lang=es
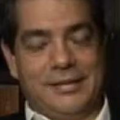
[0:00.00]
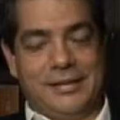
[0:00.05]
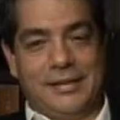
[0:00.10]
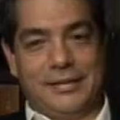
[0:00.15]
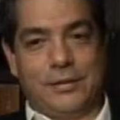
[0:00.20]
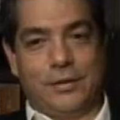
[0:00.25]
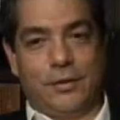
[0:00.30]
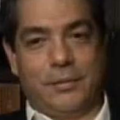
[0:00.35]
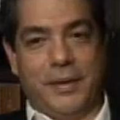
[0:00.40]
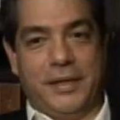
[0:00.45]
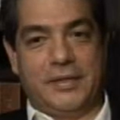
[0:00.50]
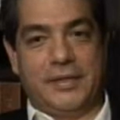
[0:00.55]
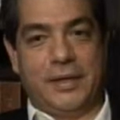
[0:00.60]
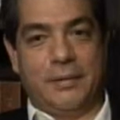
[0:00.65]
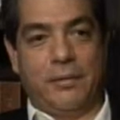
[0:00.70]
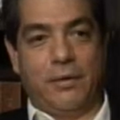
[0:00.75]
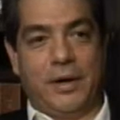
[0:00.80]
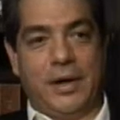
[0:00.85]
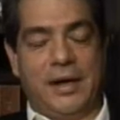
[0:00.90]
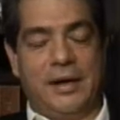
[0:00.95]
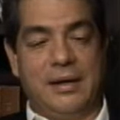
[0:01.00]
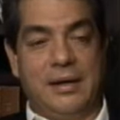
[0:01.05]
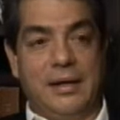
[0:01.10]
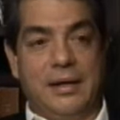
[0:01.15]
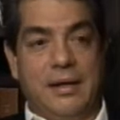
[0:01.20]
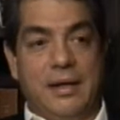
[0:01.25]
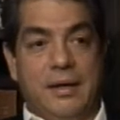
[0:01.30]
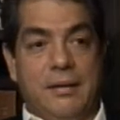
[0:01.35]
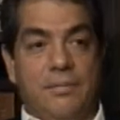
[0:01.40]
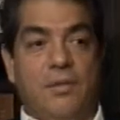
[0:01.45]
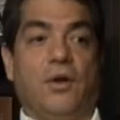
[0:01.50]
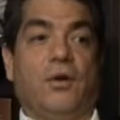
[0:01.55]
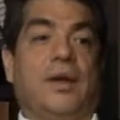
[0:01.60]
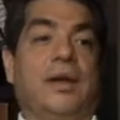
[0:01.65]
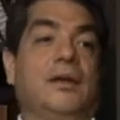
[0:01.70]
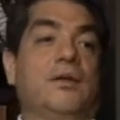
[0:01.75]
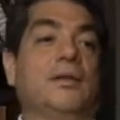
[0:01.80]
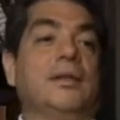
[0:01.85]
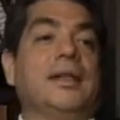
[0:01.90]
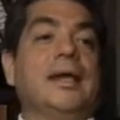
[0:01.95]
solvencia moral bueno,
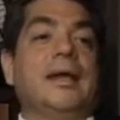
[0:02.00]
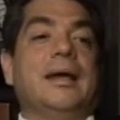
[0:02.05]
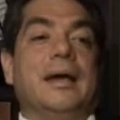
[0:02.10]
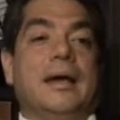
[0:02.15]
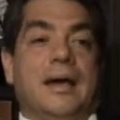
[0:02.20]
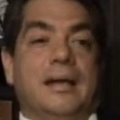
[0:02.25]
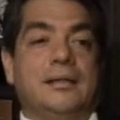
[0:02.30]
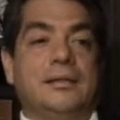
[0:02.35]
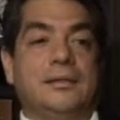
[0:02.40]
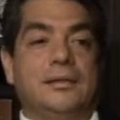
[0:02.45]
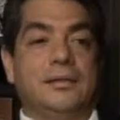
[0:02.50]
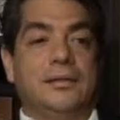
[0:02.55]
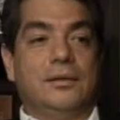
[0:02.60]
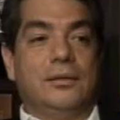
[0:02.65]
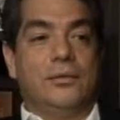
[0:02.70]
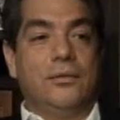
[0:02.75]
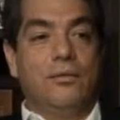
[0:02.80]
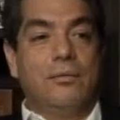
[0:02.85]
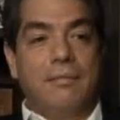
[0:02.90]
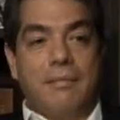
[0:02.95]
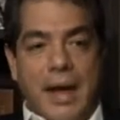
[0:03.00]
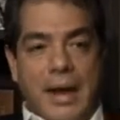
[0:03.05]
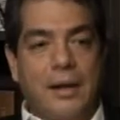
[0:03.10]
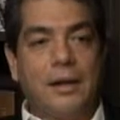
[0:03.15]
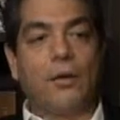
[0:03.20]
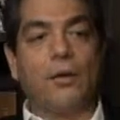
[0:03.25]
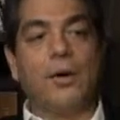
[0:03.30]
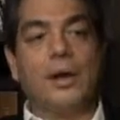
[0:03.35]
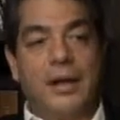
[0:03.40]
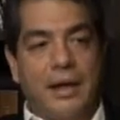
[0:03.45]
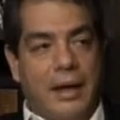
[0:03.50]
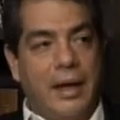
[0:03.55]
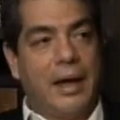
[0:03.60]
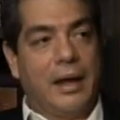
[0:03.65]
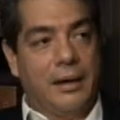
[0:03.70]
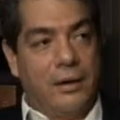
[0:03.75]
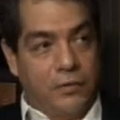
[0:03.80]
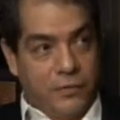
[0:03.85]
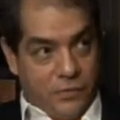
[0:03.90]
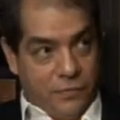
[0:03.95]
que no tengas un marco
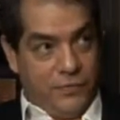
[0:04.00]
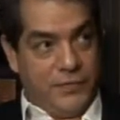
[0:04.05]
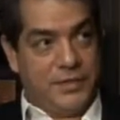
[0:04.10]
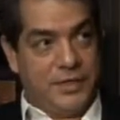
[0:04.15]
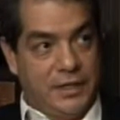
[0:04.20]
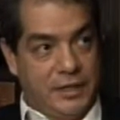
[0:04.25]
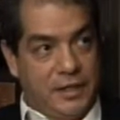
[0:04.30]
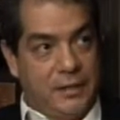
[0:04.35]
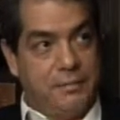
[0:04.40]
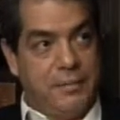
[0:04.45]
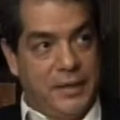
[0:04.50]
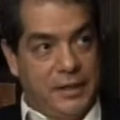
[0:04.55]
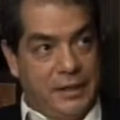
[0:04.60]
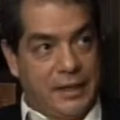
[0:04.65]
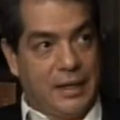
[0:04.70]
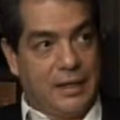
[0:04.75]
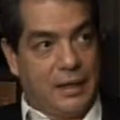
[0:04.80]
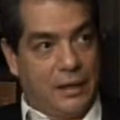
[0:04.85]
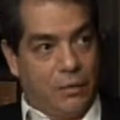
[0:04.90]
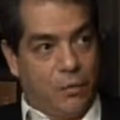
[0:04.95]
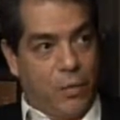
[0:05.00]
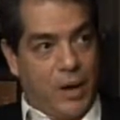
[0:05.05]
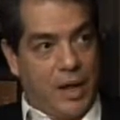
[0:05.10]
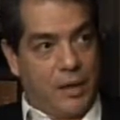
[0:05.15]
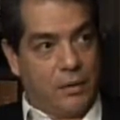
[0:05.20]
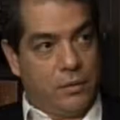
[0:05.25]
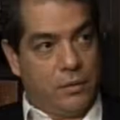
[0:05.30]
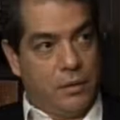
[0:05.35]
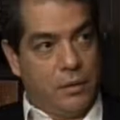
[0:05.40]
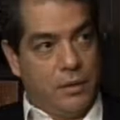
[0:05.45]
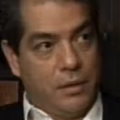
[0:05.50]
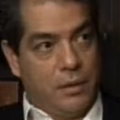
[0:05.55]
legal lo suficientemente adecuado